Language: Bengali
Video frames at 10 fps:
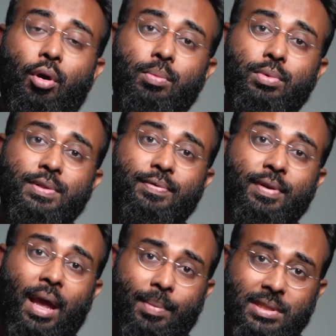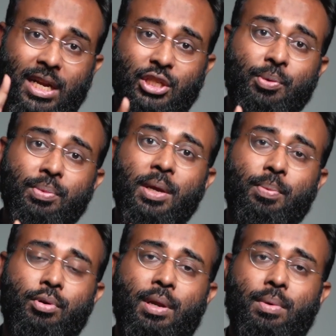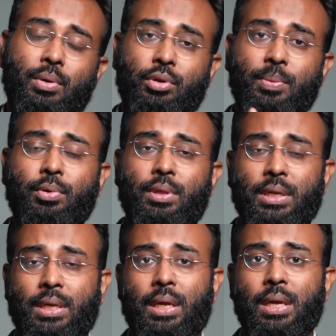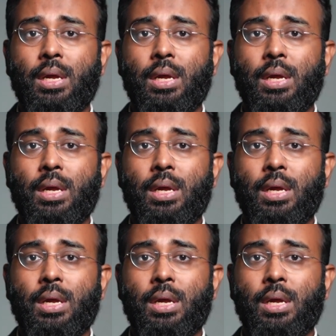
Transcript: অলমোস্ট আমরা চার সপ্তাহে প্রোগ্রামটা করি প্রত্যেকটা